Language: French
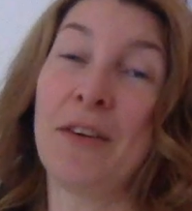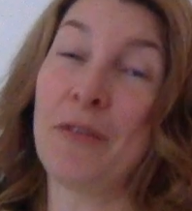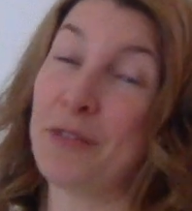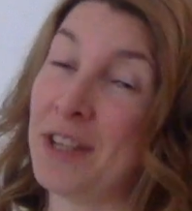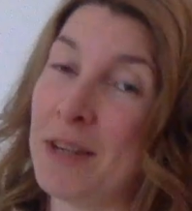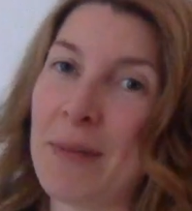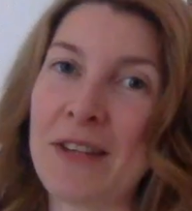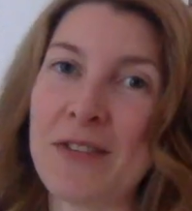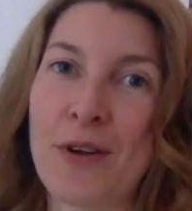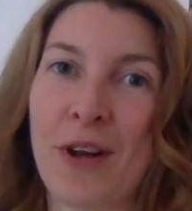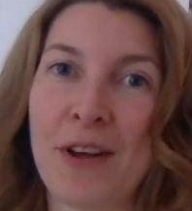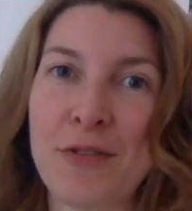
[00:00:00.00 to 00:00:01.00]
vous n'êtes pas le
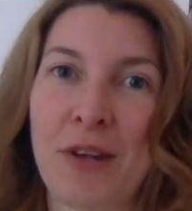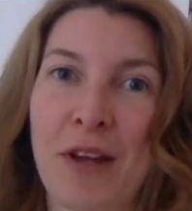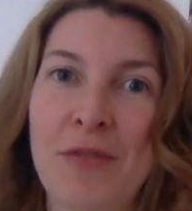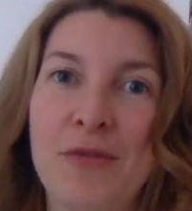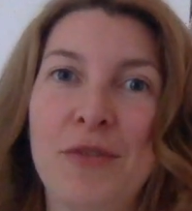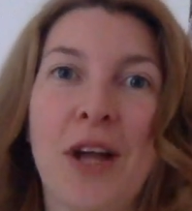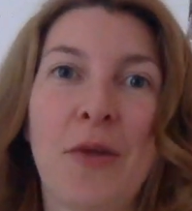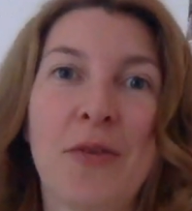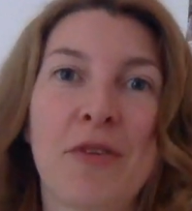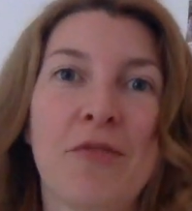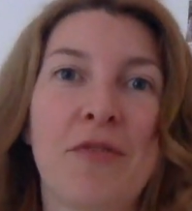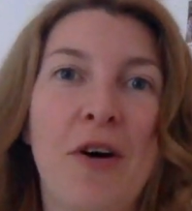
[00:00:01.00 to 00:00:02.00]
seul, rassurez-vous, et
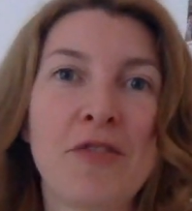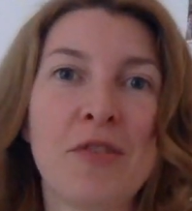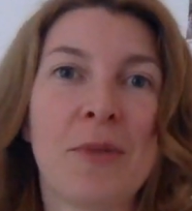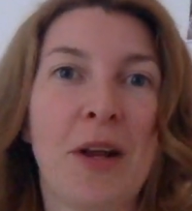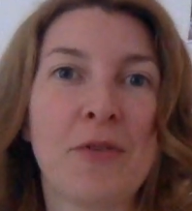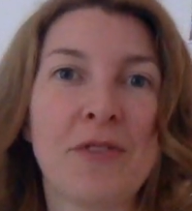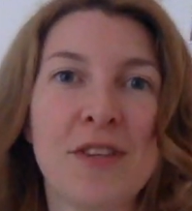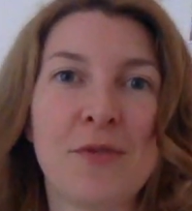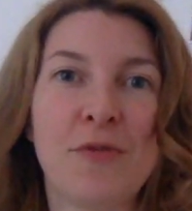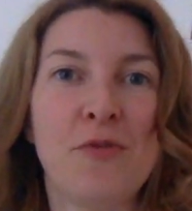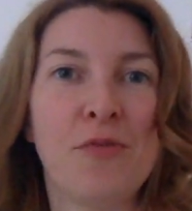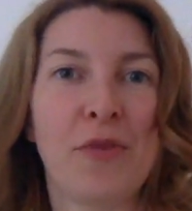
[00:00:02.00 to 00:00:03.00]
nous allons voir ensemble quelques
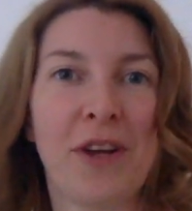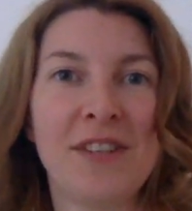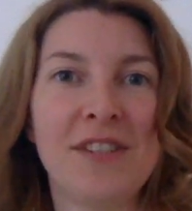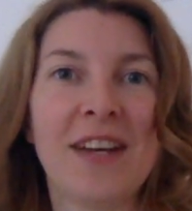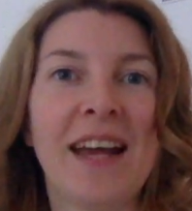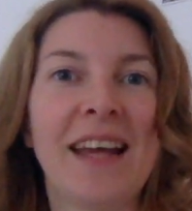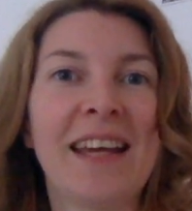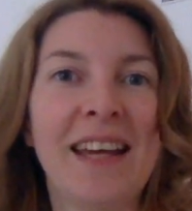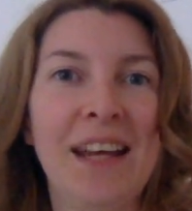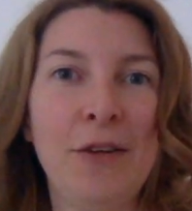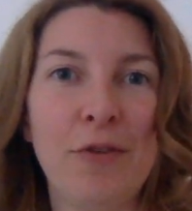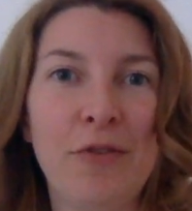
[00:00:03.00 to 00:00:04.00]
astuces pour réussir à
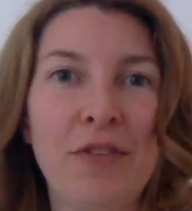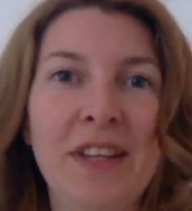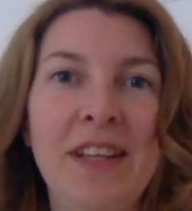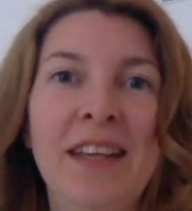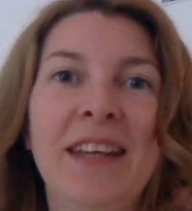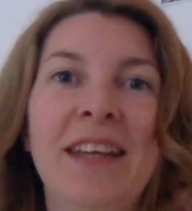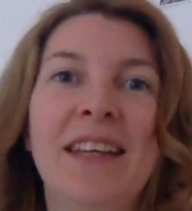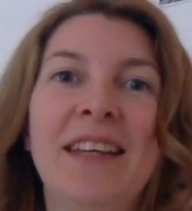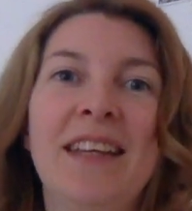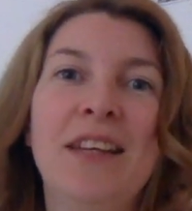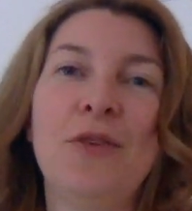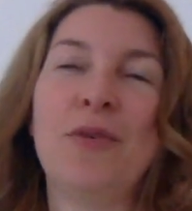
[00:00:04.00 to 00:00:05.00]
créer une vie
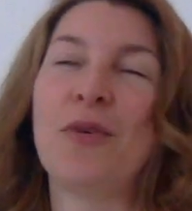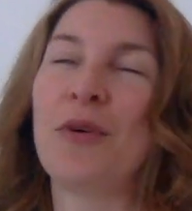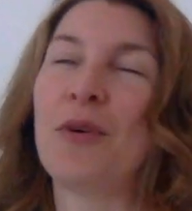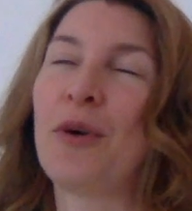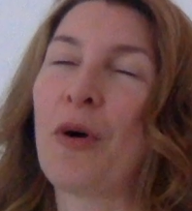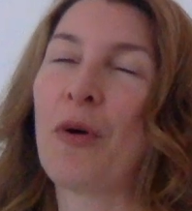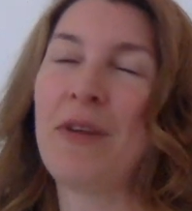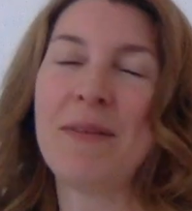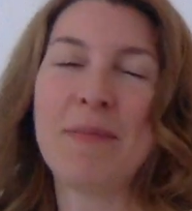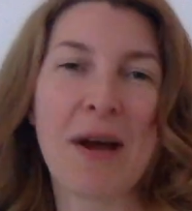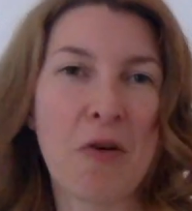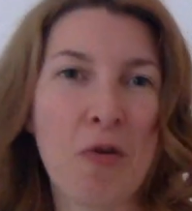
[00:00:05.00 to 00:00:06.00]
qui ne
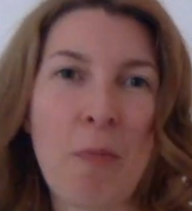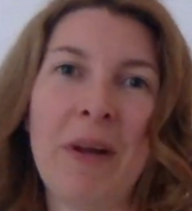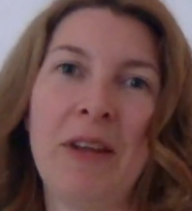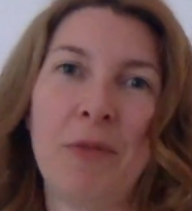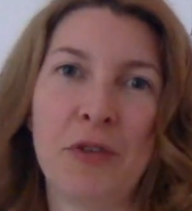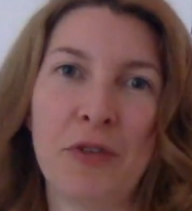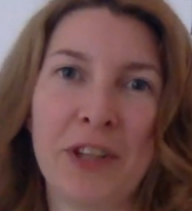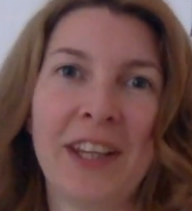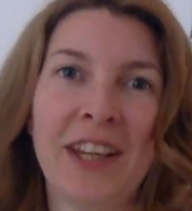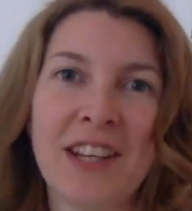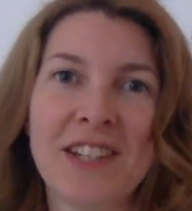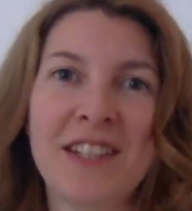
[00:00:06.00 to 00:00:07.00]
ruine pas complètement notre
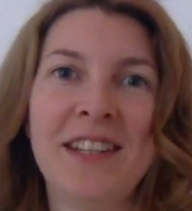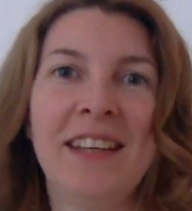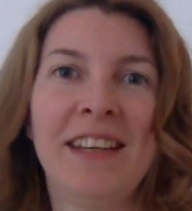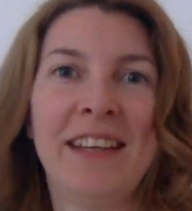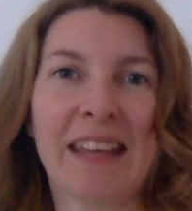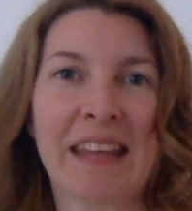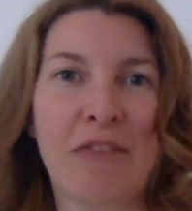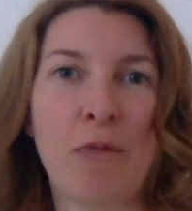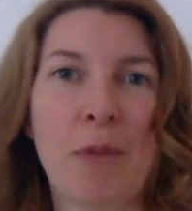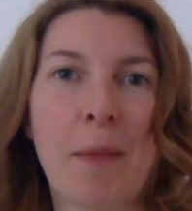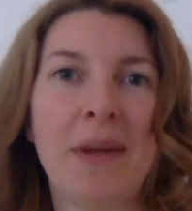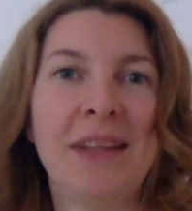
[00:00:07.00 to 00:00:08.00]
énergie, qui vous
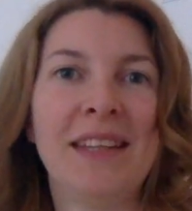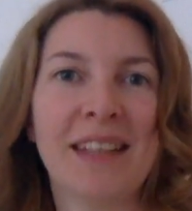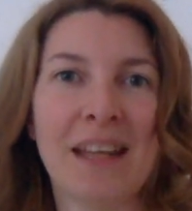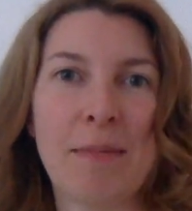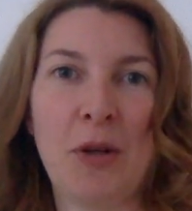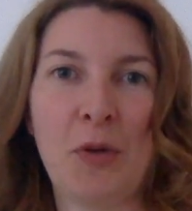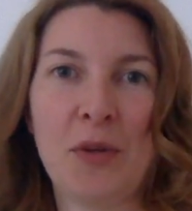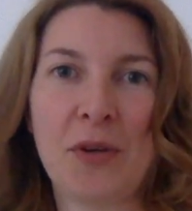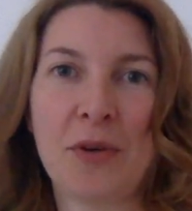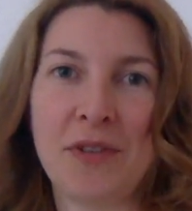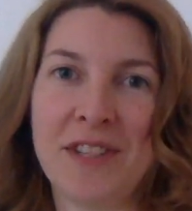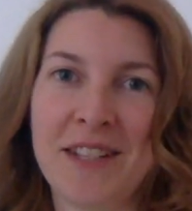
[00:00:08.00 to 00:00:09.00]
permette d'être épanoui
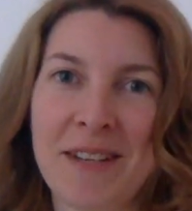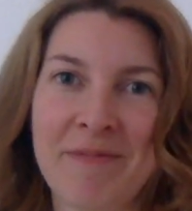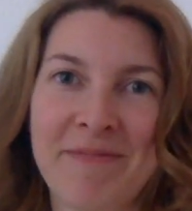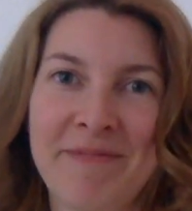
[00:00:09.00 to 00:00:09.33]
au quotidien.